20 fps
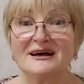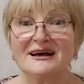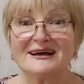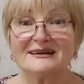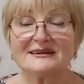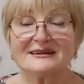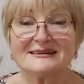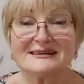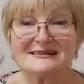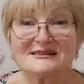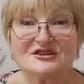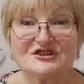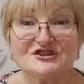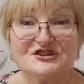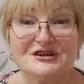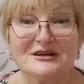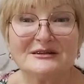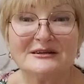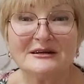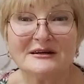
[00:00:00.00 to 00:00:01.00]
Это
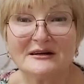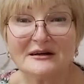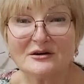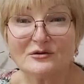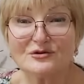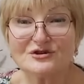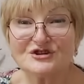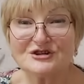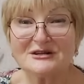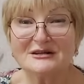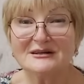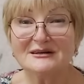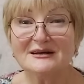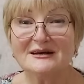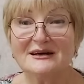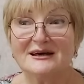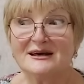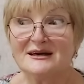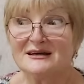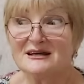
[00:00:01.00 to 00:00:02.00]
насыщение хорошее,
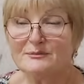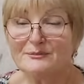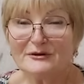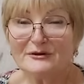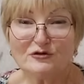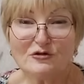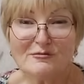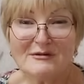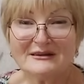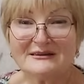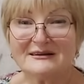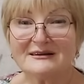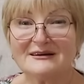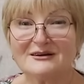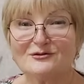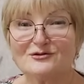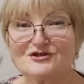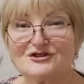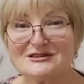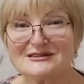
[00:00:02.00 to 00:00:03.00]
и потом это
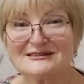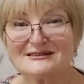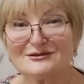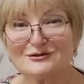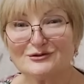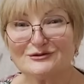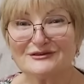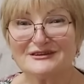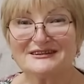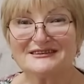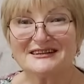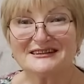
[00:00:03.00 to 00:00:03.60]
хорошее здоровье.